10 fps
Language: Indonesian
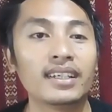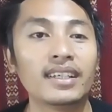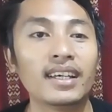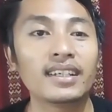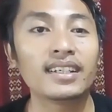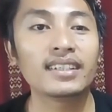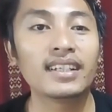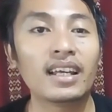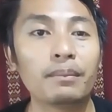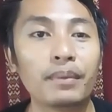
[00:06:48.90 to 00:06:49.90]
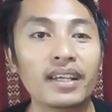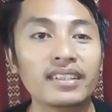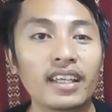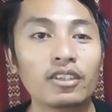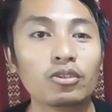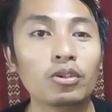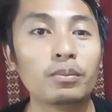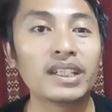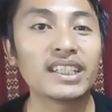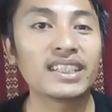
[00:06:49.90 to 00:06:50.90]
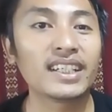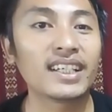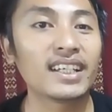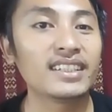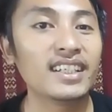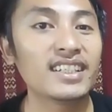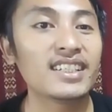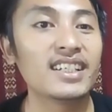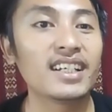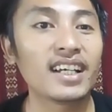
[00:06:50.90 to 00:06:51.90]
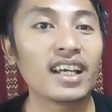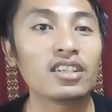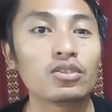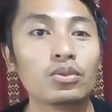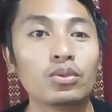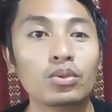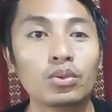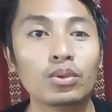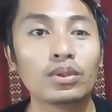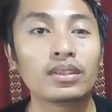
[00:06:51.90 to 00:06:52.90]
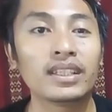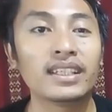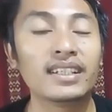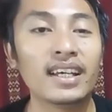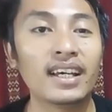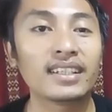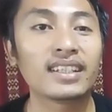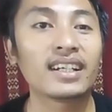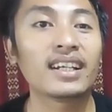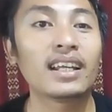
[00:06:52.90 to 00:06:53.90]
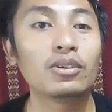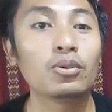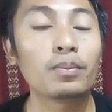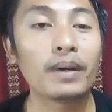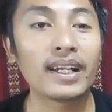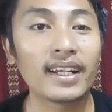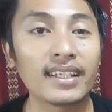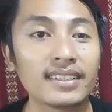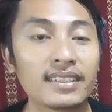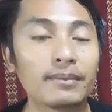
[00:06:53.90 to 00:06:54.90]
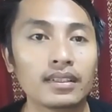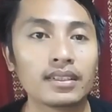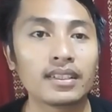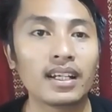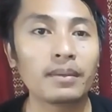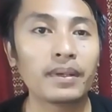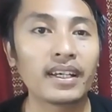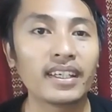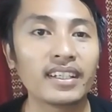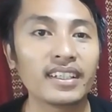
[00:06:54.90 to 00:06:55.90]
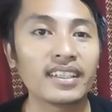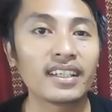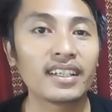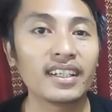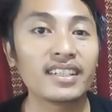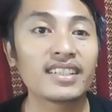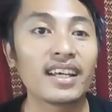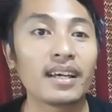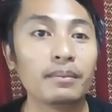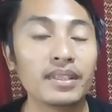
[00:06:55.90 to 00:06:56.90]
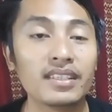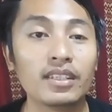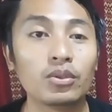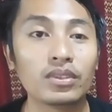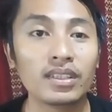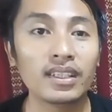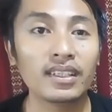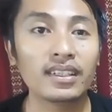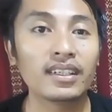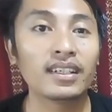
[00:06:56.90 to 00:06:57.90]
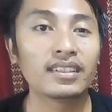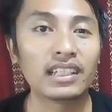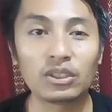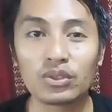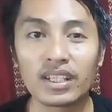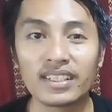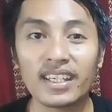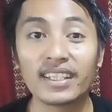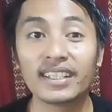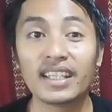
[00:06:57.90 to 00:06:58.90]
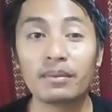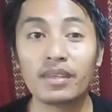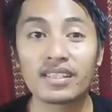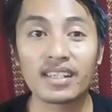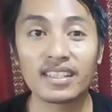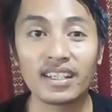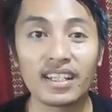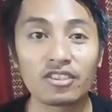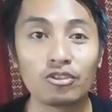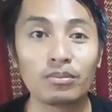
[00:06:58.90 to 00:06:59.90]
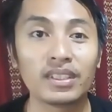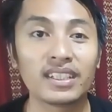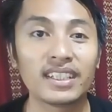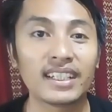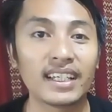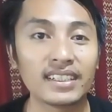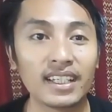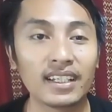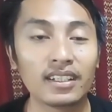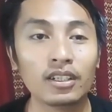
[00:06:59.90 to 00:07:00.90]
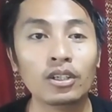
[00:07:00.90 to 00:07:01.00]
Yang kedelapan yaitu menyetrika jeans dengan suhu tidak terlalu panas. Setelah pakaian kita kering sehabis dicuci, Tentu saja kita biasanya langsung menyetrikannya.